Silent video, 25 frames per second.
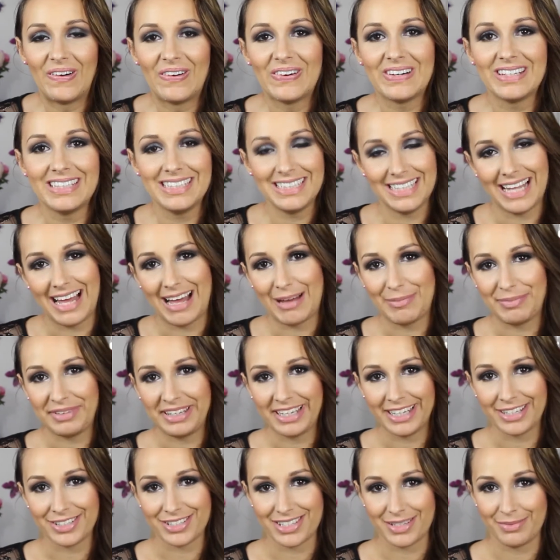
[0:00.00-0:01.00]
Olá
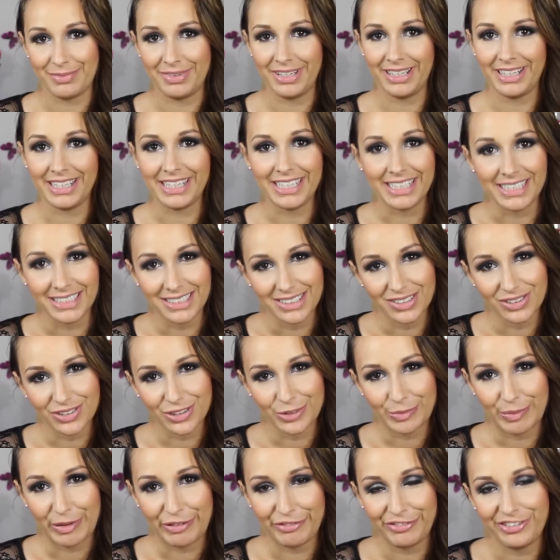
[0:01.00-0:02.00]
meninos e
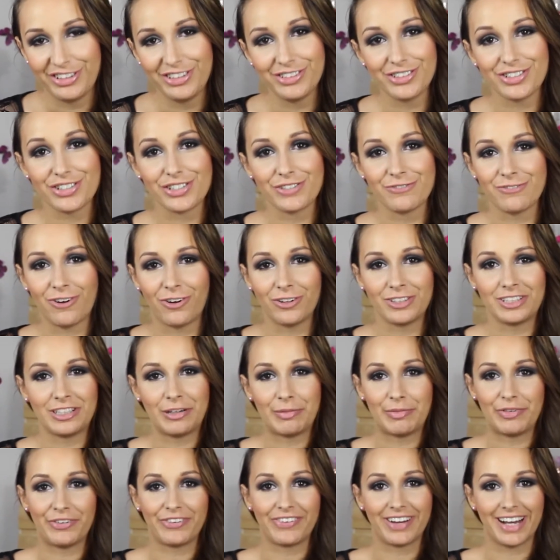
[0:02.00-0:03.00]
meninas, bem-vindos de
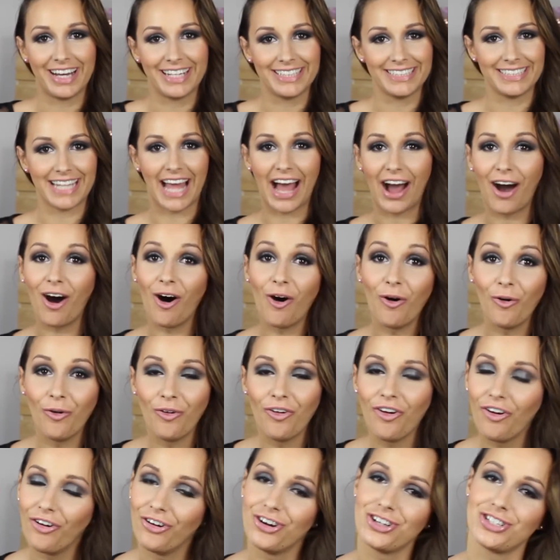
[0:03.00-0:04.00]
volta ao meu
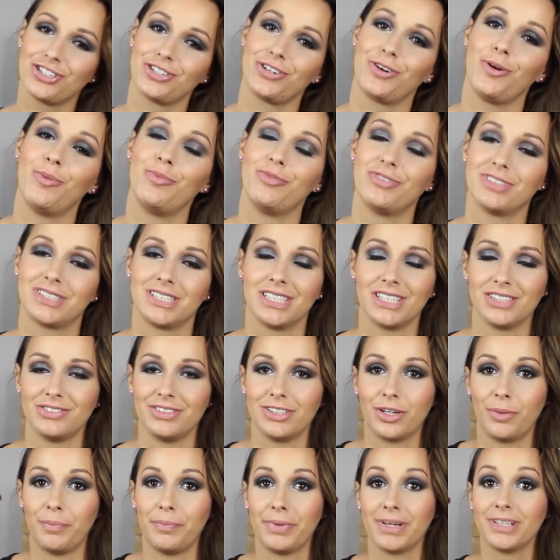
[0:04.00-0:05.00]
canal. Hoje, como
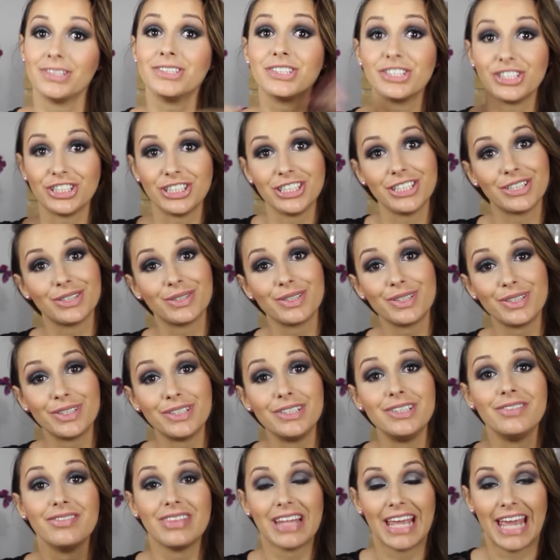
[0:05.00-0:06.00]
vocês viram pelo
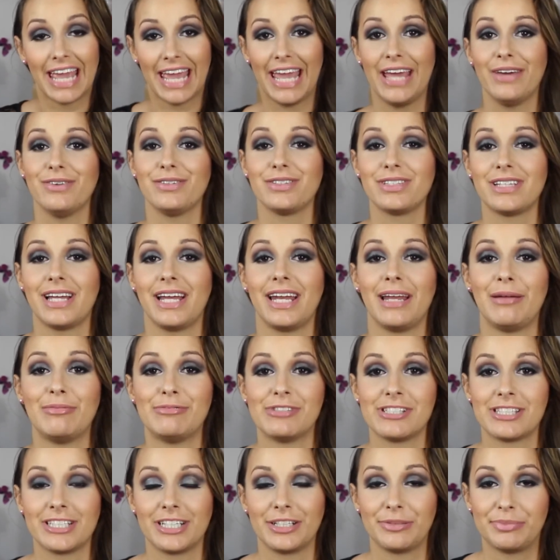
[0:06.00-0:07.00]
título, eu estarei
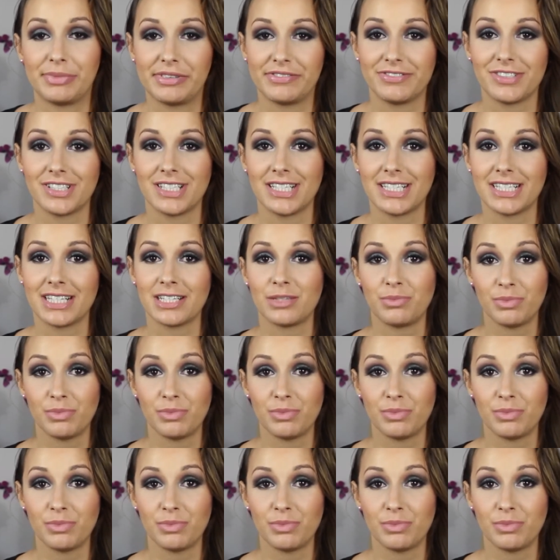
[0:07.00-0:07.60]
mostrando pra vocês